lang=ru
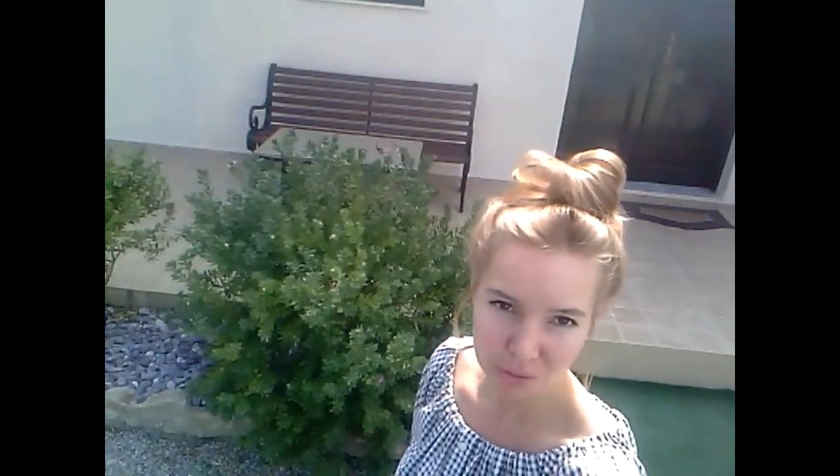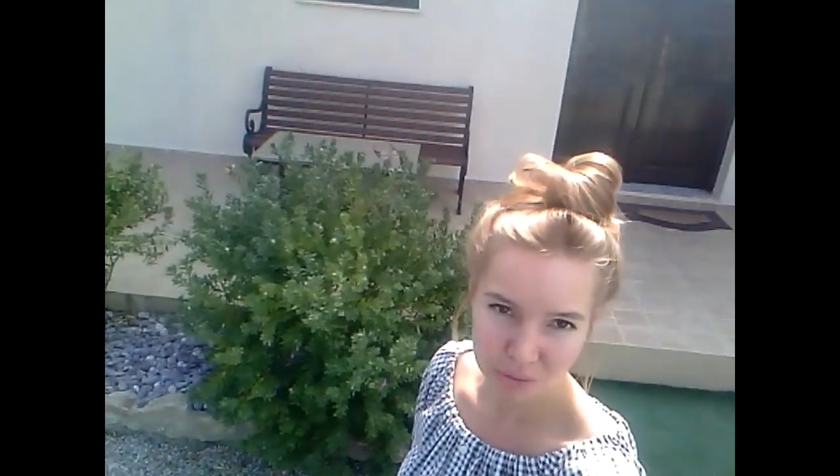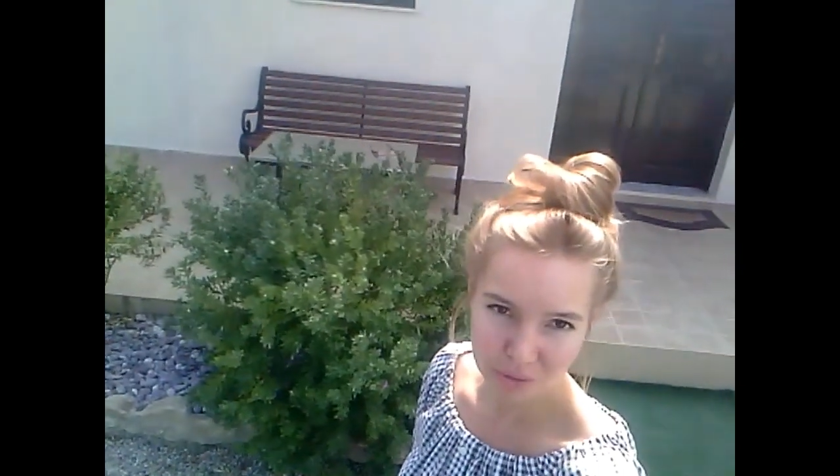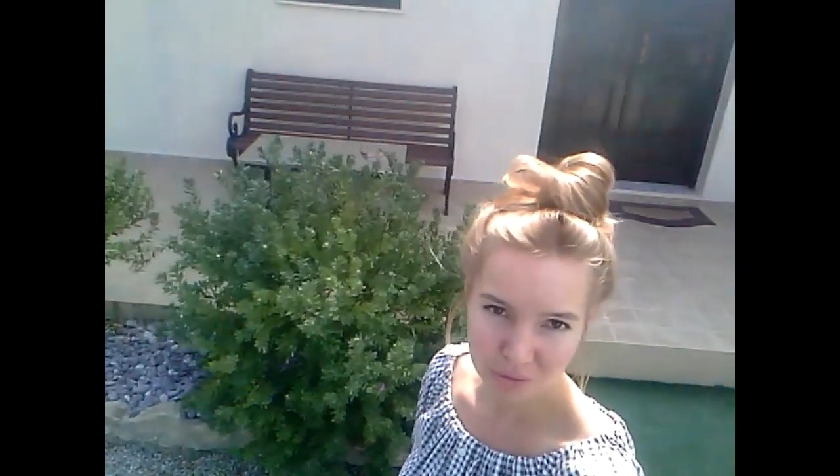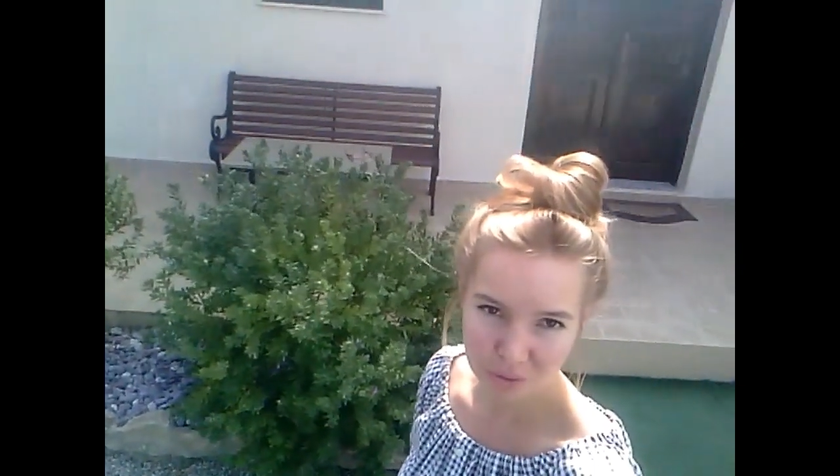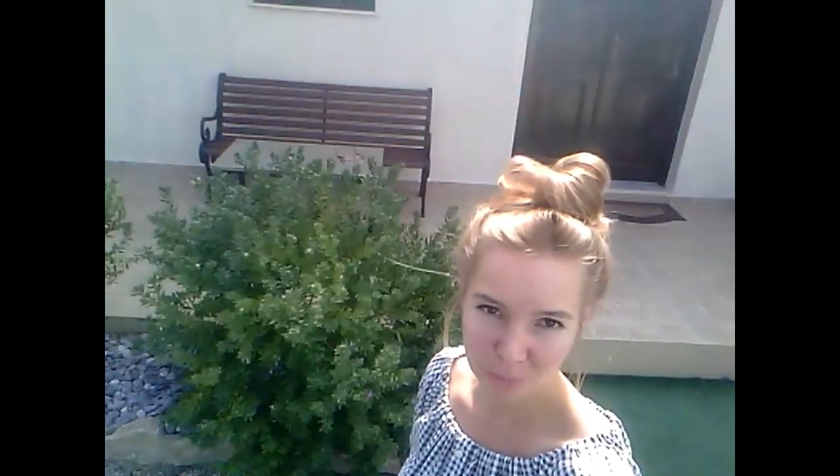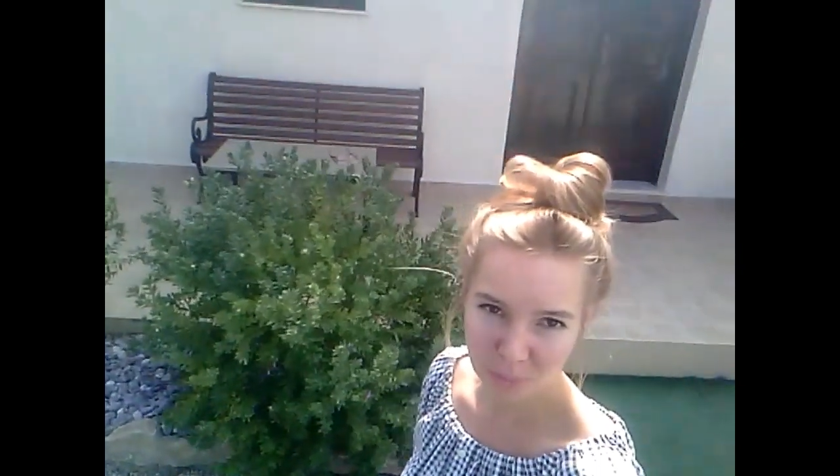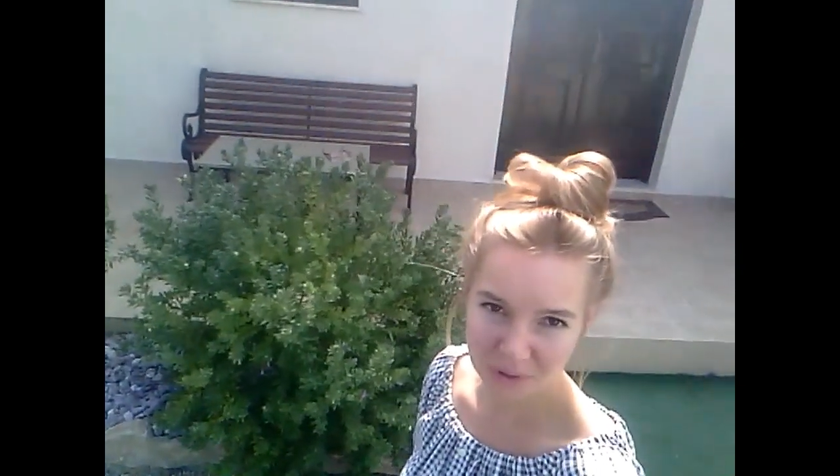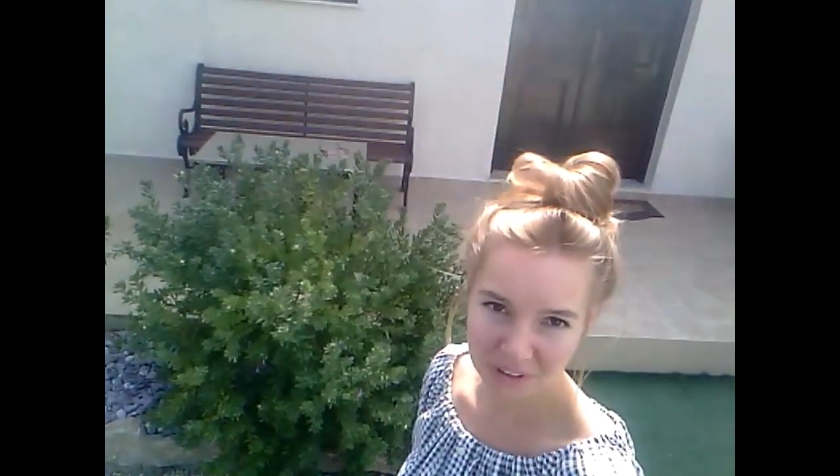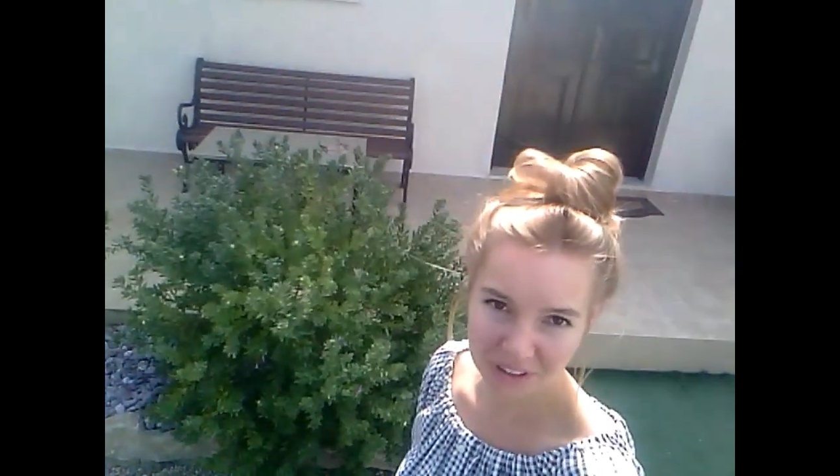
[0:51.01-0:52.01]
то
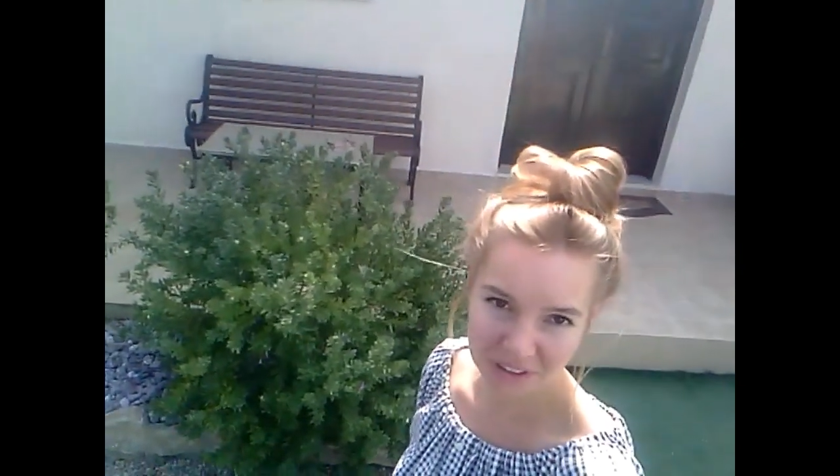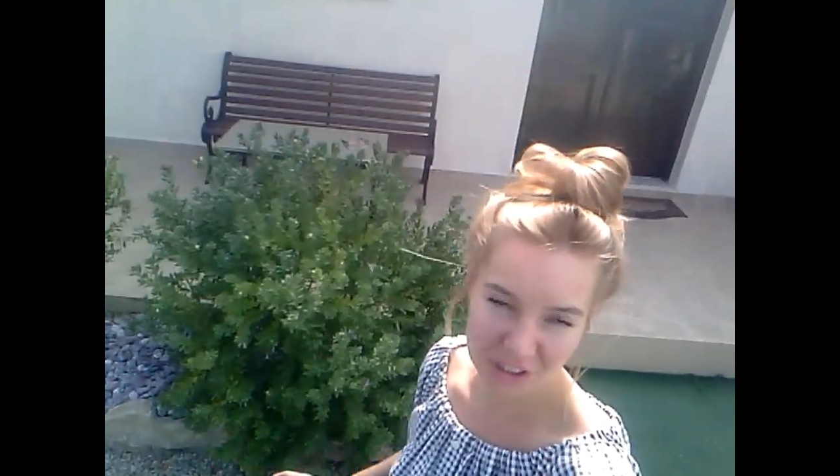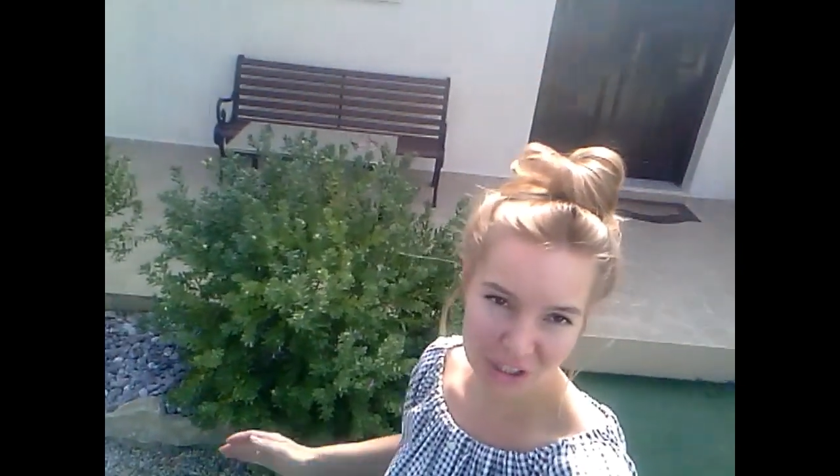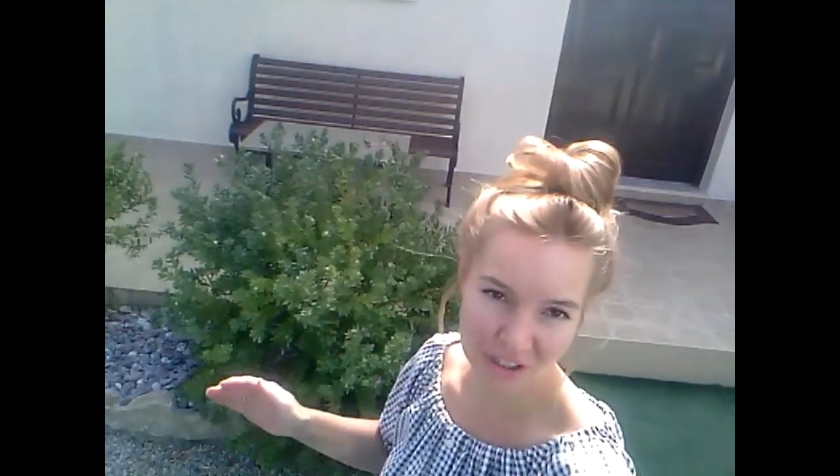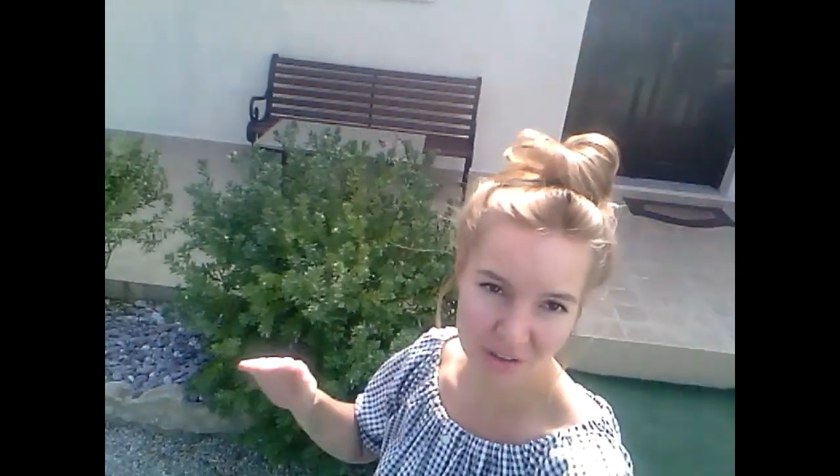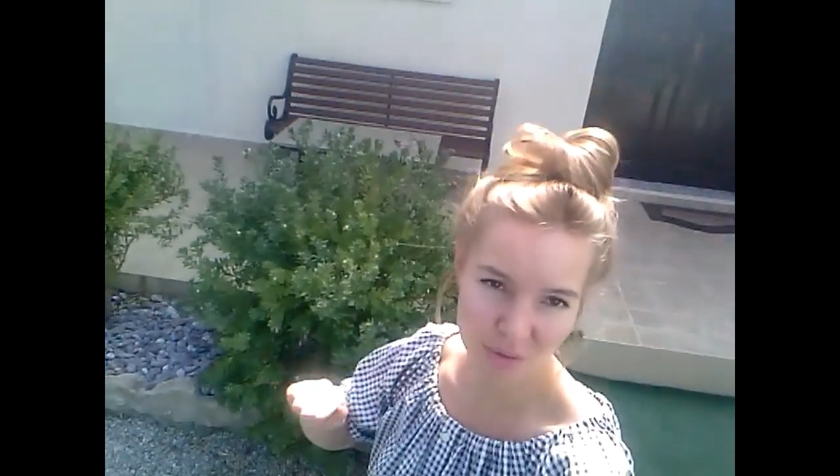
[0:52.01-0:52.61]
вполне даже так